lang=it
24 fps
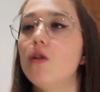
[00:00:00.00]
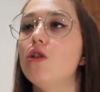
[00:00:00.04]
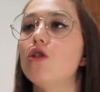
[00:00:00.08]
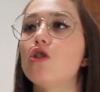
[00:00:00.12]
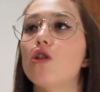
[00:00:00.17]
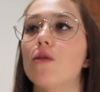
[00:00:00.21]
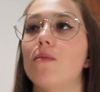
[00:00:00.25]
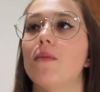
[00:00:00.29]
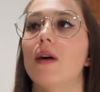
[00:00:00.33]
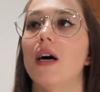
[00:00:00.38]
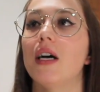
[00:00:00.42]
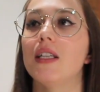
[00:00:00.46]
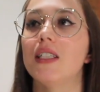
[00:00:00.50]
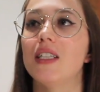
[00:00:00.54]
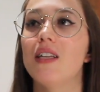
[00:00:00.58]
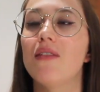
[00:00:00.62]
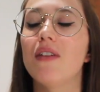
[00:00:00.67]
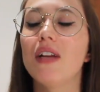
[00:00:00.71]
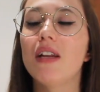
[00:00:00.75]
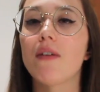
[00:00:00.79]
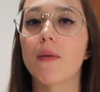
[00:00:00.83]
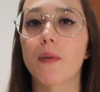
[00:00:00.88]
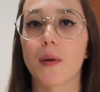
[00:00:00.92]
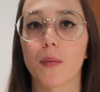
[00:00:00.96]
insomma si
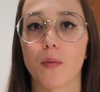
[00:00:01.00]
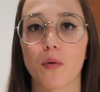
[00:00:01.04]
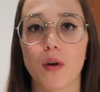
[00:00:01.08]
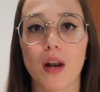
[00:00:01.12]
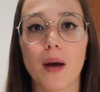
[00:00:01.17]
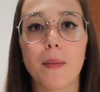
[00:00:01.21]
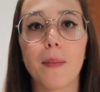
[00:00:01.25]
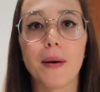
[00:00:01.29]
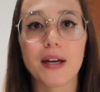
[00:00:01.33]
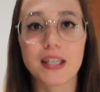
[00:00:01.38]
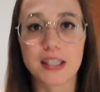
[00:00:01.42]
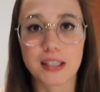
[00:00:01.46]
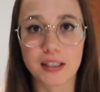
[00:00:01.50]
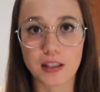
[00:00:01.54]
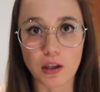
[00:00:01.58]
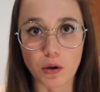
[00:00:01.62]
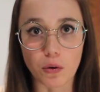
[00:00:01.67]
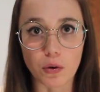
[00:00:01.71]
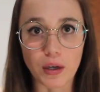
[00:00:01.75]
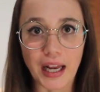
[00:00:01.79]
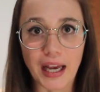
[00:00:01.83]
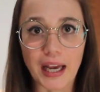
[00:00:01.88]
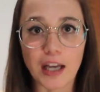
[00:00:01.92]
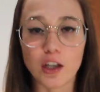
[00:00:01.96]
vedeva proprio la
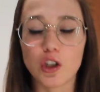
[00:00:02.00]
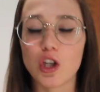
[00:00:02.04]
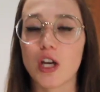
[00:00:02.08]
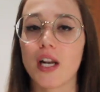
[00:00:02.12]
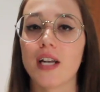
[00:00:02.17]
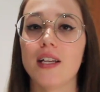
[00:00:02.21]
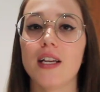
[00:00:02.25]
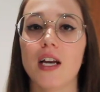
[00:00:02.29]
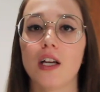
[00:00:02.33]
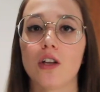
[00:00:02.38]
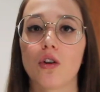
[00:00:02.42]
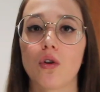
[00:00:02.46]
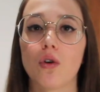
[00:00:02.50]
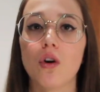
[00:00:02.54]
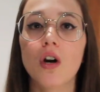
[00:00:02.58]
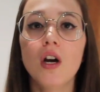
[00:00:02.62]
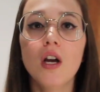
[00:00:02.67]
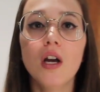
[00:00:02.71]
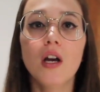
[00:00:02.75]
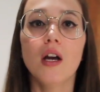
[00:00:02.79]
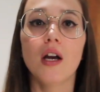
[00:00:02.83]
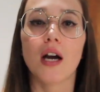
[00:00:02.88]
passione che c'era dietro